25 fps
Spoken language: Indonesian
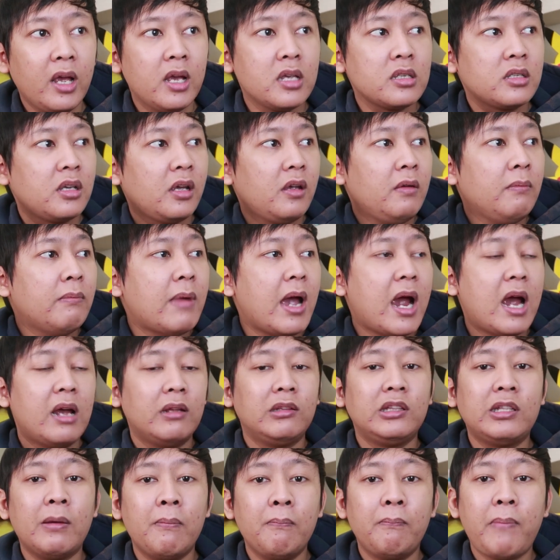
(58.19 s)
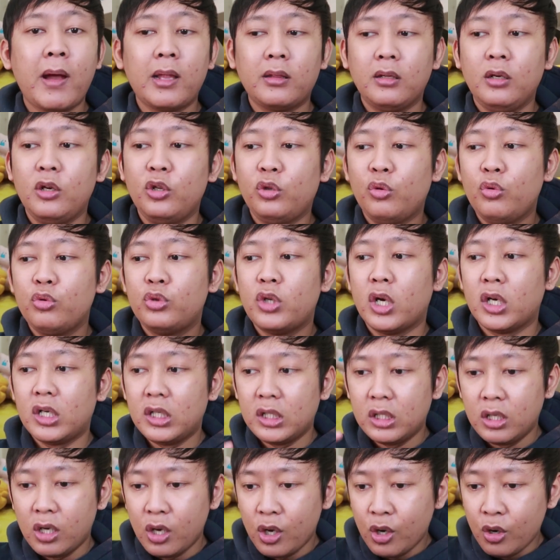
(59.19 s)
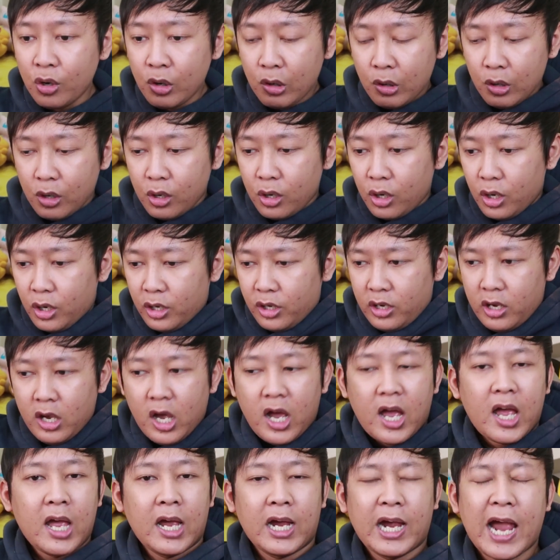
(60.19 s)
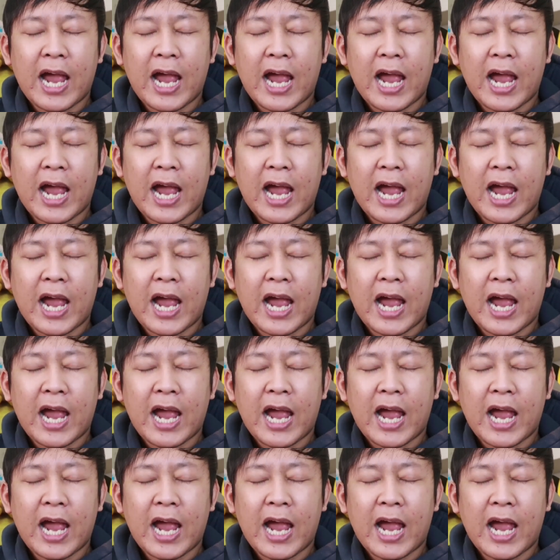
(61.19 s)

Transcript: keseimbangan tempat itu jadi ya